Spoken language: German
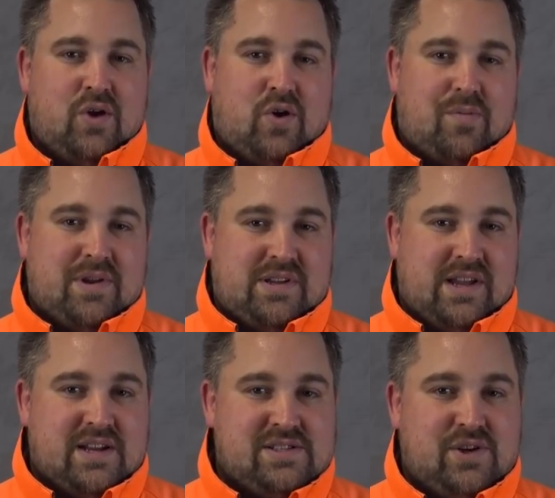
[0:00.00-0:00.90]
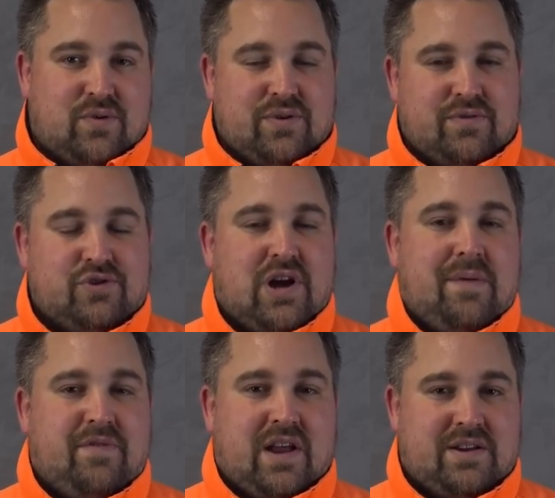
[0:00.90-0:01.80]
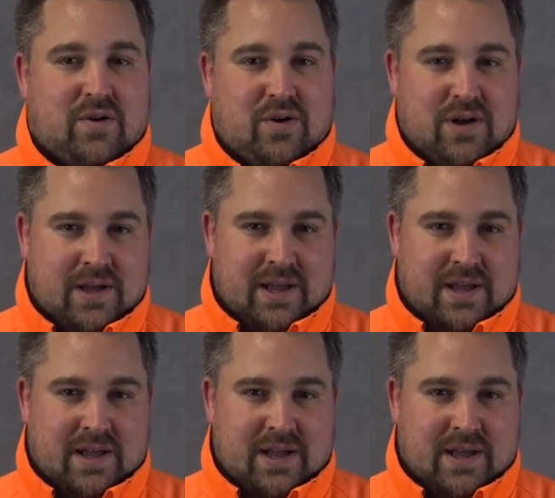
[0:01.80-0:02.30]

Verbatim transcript: kommentiere das hier unten, schreib vielleicht auch